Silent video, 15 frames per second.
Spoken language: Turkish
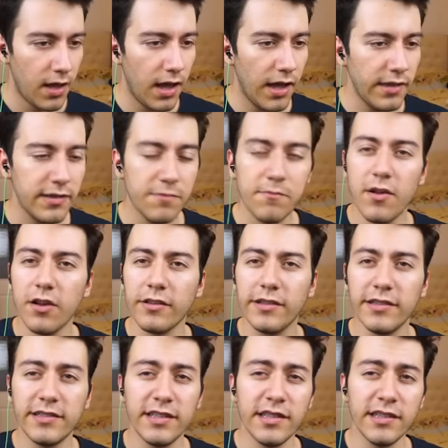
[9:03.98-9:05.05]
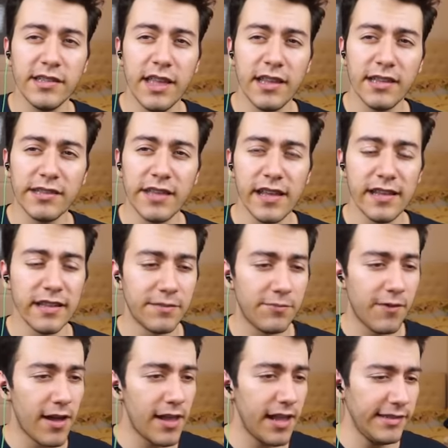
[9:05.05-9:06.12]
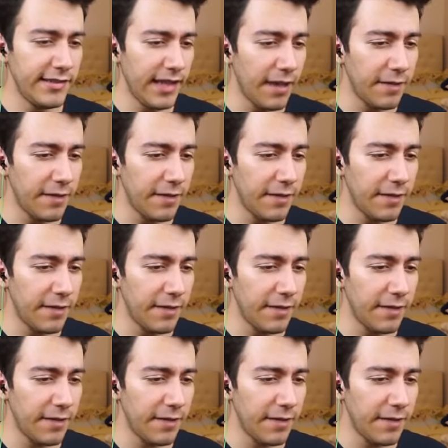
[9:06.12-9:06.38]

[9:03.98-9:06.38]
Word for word: Heisenberg dizisini izlediyseniz bu araç